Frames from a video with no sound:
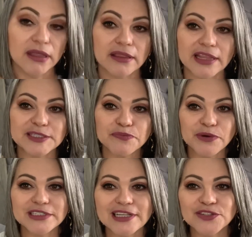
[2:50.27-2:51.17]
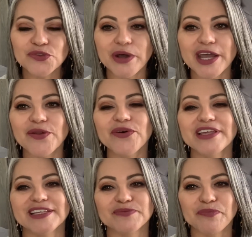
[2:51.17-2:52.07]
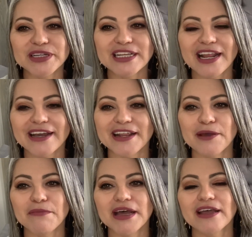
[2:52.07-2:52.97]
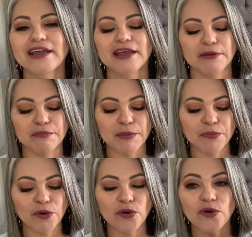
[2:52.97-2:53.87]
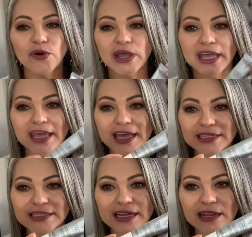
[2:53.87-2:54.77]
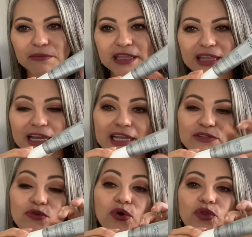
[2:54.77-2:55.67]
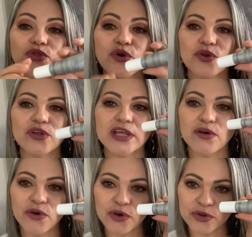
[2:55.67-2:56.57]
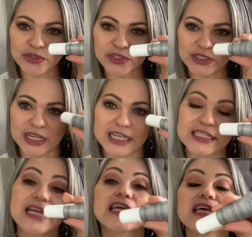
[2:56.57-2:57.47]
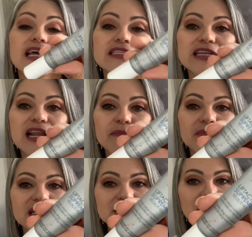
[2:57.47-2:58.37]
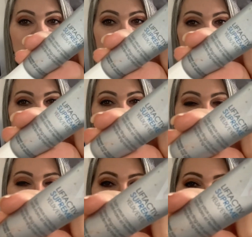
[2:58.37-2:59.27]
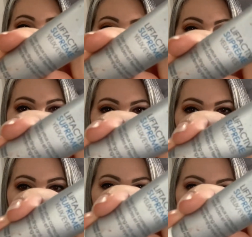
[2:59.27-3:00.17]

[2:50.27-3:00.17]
Después del suero y después de la crema, me pongo esta cremita que es un contorno de ojos. Esta es de la misma línea y de la misma marca.